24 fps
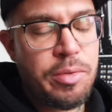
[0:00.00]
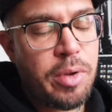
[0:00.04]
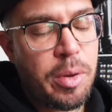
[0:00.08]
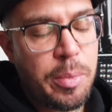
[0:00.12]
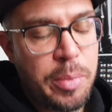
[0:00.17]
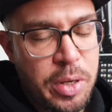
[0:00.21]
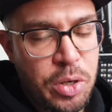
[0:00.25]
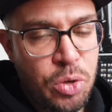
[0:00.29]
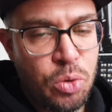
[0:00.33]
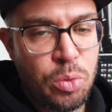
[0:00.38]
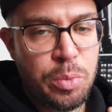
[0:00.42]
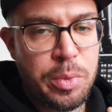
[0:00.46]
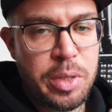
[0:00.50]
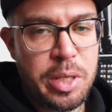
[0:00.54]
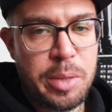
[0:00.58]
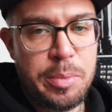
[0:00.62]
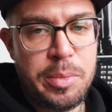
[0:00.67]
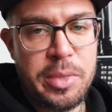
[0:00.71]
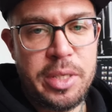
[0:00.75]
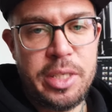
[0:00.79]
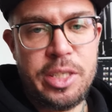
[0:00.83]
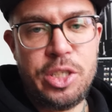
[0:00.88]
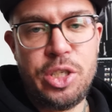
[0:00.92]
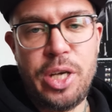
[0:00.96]
in Verbindung mit
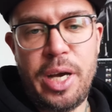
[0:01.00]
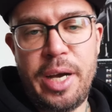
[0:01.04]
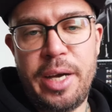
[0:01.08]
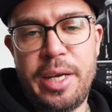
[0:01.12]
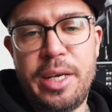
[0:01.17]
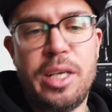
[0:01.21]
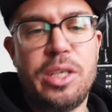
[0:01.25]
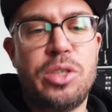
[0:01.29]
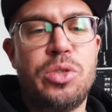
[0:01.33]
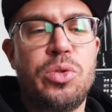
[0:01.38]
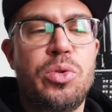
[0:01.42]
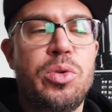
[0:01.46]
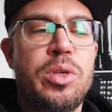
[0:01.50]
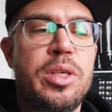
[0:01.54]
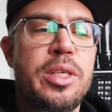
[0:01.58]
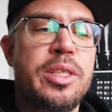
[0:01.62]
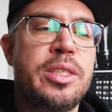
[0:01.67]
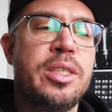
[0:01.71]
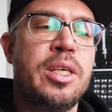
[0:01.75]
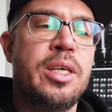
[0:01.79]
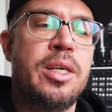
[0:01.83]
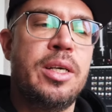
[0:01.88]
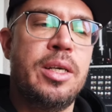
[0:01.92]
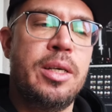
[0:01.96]
dem DJI
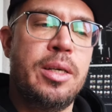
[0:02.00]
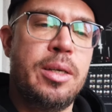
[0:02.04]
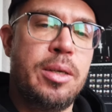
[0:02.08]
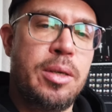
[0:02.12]
natürlich